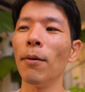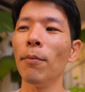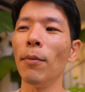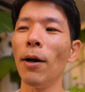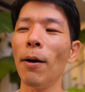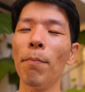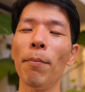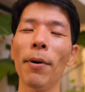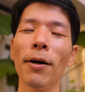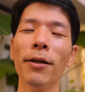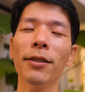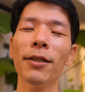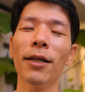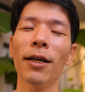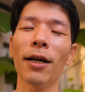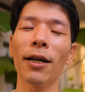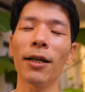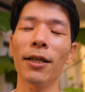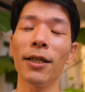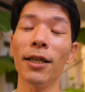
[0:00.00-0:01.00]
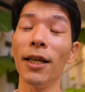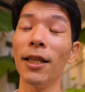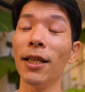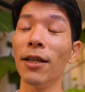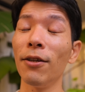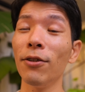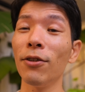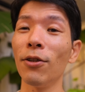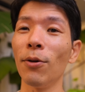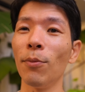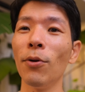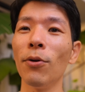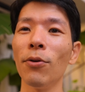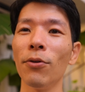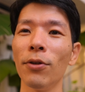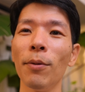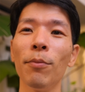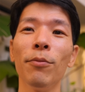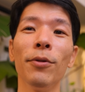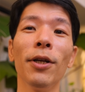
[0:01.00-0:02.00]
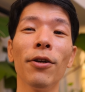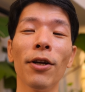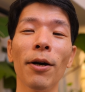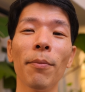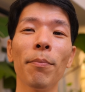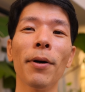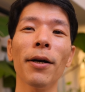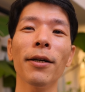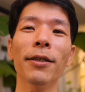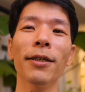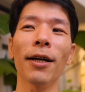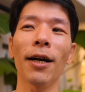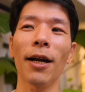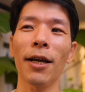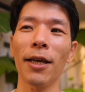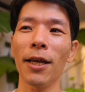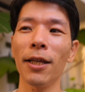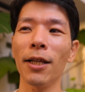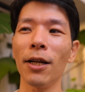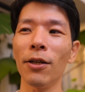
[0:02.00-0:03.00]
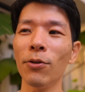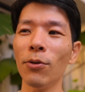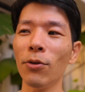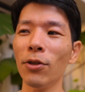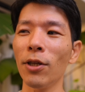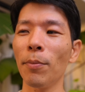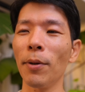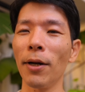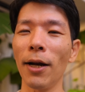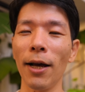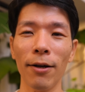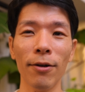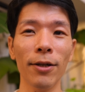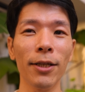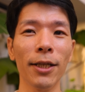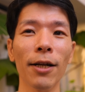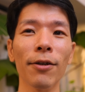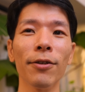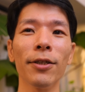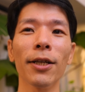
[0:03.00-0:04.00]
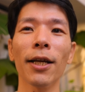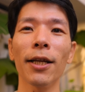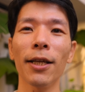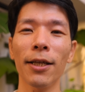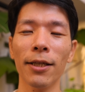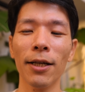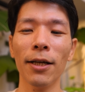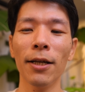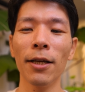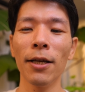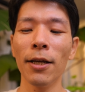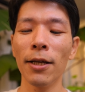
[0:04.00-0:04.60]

圧迫感が消えてると思うので、胸の圧迫感が消えたらちょっとやっぱ楽になるじゃないですか。